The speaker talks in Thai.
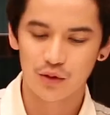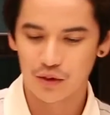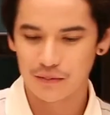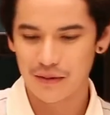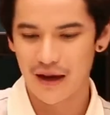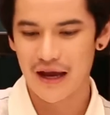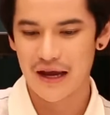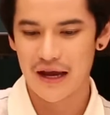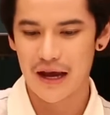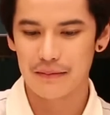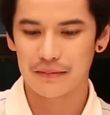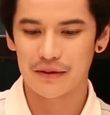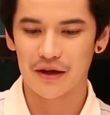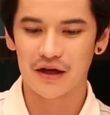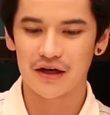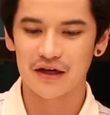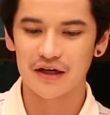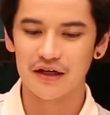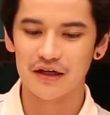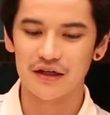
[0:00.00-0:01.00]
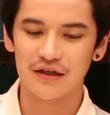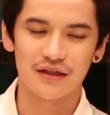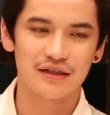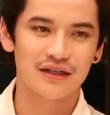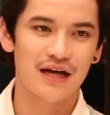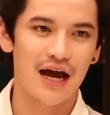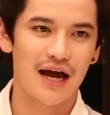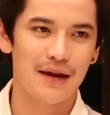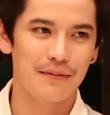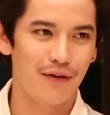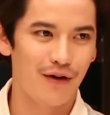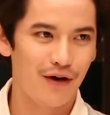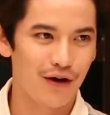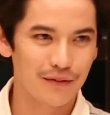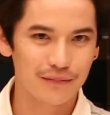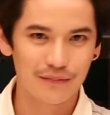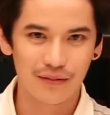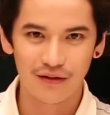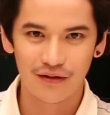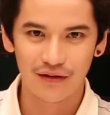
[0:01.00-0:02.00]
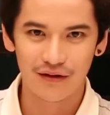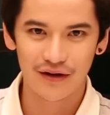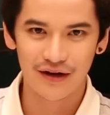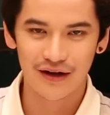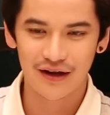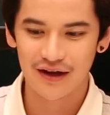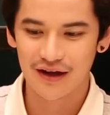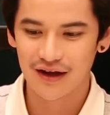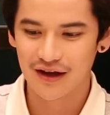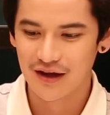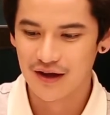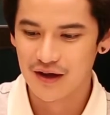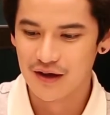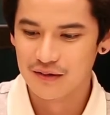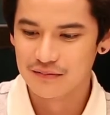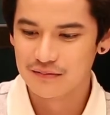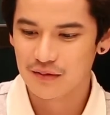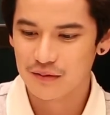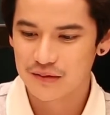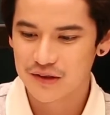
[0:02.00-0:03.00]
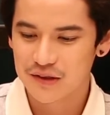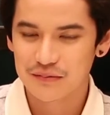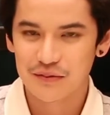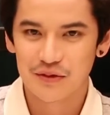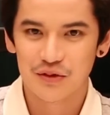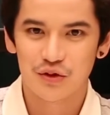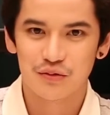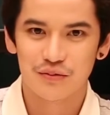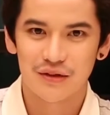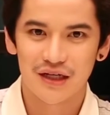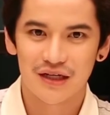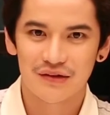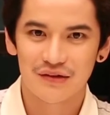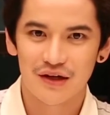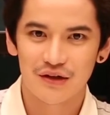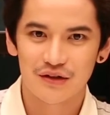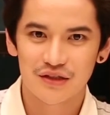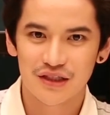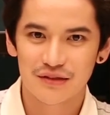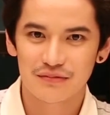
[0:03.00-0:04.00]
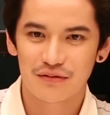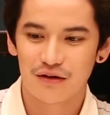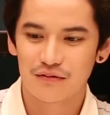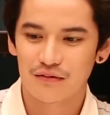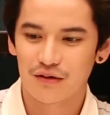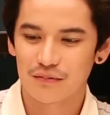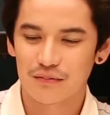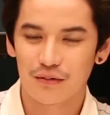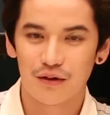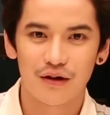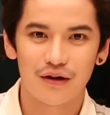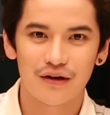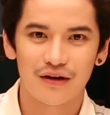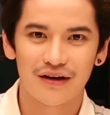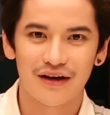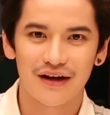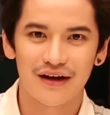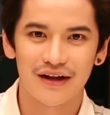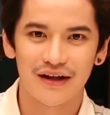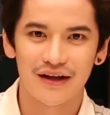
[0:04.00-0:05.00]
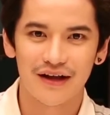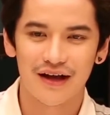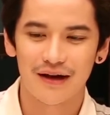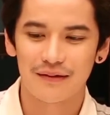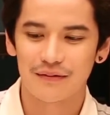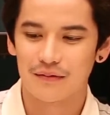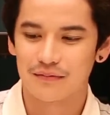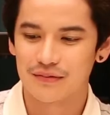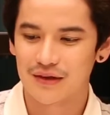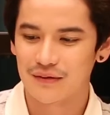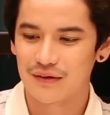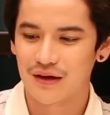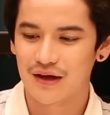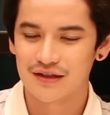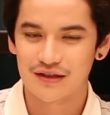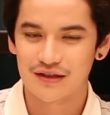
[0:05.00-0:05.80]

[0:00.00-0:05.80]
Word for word: ต่อไปครับก็คือไก่พรนะฮะผมก็ไม่รู้เหมือนกันว่าเขาชื่อพรเพราะอะไรนะครับผมแต่ว่า